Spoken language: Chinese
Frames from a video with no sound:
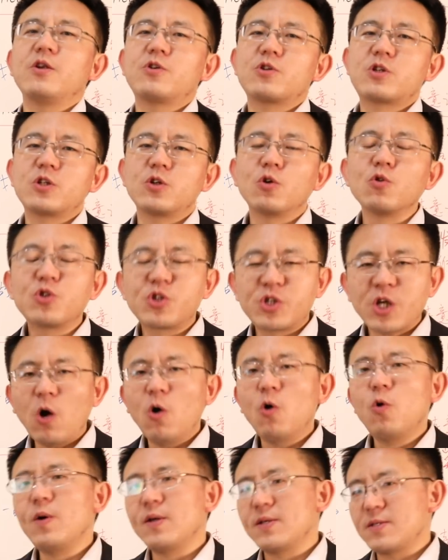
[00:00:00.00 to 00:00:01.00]
就是由
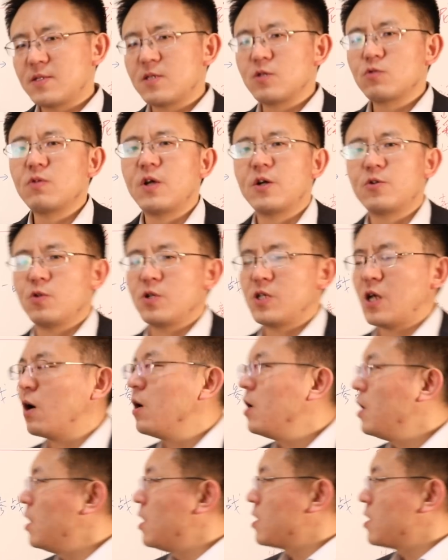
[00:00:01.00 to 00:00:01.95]
教会资助的学校。